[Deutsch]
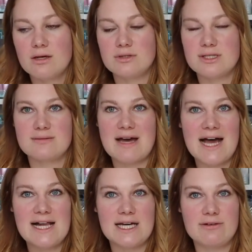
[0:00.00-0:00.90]
Und es
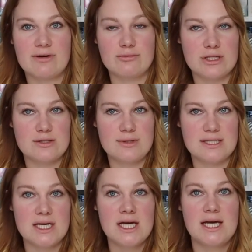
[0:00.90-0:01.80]
war halt einfach wirklich so,
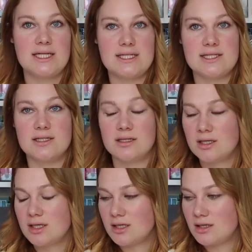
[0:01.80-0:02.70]
dass diese
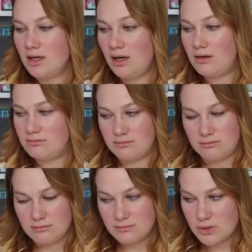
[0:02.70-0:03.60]
ähm,
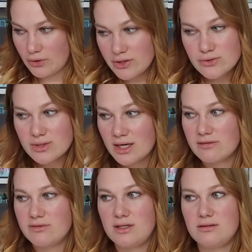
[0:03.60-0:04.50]

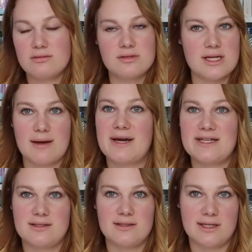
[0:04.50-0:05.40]
Neuzugänge-Videos am
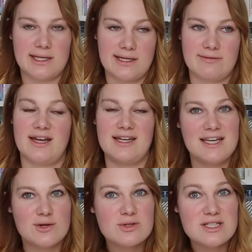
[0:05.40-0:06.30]
meisten geklickt werden.
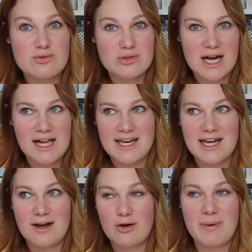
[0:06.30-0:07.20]
Ich gucke die total
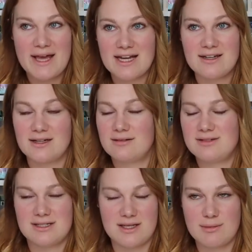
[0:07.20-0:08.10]
gerne auch bei anderen.
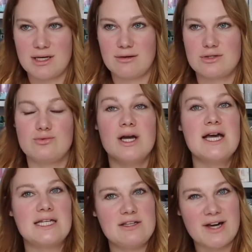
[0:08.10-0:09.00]
Das gebe ich auch zu.
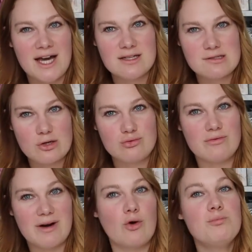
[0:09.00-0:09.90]
Die Frage ist doch
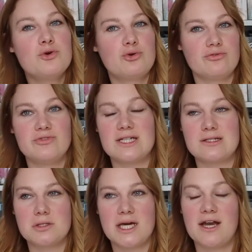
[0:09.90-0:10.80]
nur, warum gucken wir
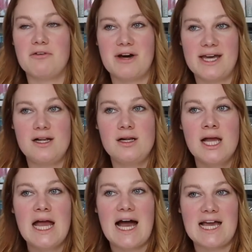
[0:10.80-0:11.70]
das so gerne? Weil
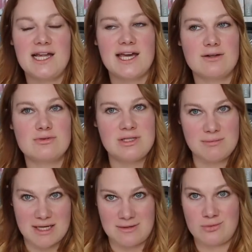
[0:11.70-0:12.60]
eigentlich kann uns die
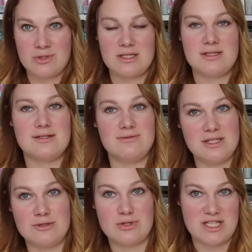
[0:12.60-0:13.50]
Person, die diese
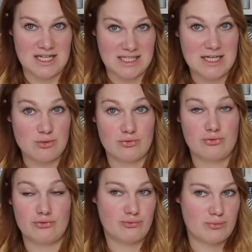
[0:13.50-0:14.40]
Videos ja dreht und
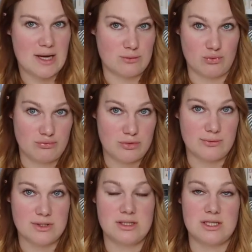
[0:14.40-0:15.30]
also
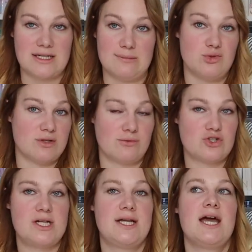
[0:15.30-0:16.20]
uns da die Bücher
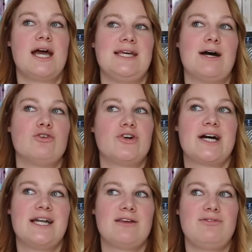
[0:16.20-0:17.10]
vorstellt, ja auch noch
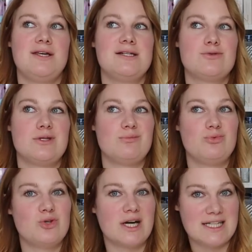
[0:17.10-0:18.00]
gar nicht viel zu den
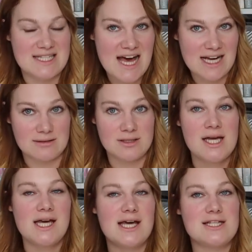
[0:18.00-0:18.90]
Büchern sagen.
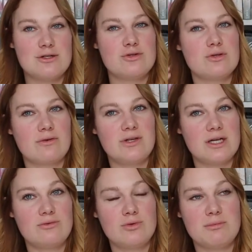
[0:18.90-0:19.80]
Es löst doch
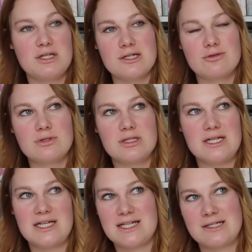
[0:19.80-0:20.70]
wieder nur im Hintergrund
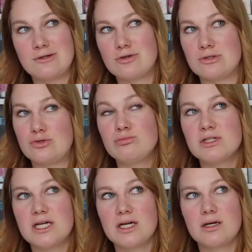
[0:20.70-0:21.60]
den nächsten
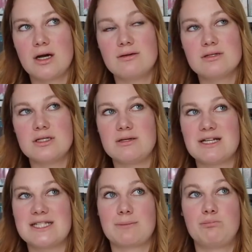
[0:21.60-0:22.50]
Konsumgedanken aus, indem
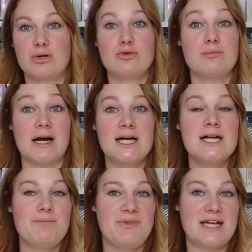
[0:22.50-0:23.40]
man sagt, boah, guck mal,
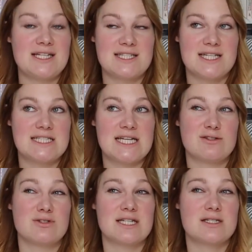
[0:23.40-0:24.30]
der hat das, das,
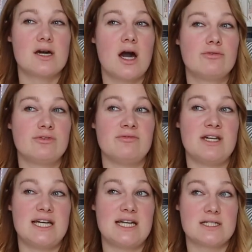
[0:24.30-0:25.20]
das und das gekauft und
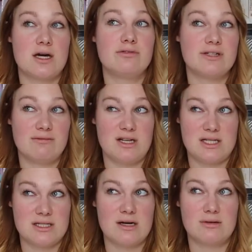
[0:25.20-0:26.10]
wenn der das kauft, dann will ich
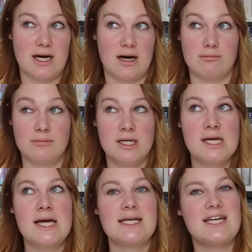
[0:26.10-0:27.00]
das auch haben.
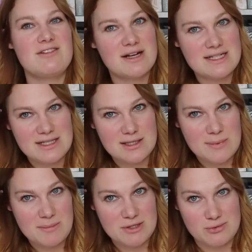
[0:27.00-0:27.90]
Jedenfalls ist es
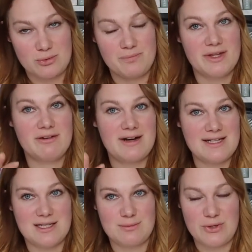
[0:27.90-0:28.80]
bei mir so.
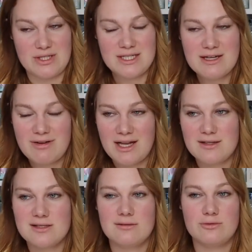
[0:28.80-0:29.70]
Falls das bei euch nicht der Fall
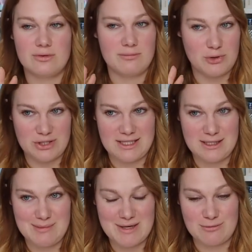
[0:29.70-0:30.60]
ist, möchte ich
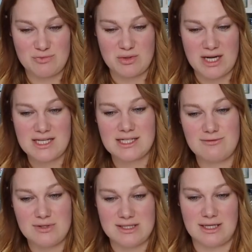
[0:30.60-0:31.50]
hier niemandem zu nahe
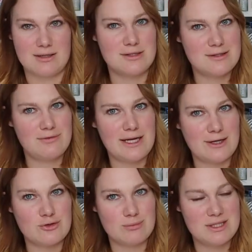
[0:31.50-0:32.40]
treten. Wie gesagt, das ist vielleicht
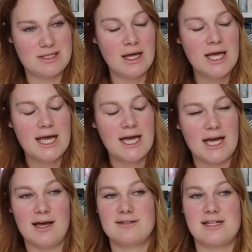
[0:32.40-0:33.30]
auch so ein bisschen
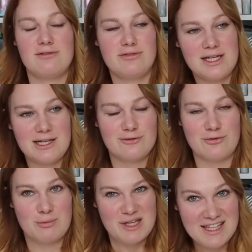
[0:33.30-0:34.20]
äh, Self-Healing
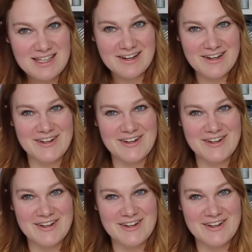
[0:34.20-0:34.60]
für mich hier.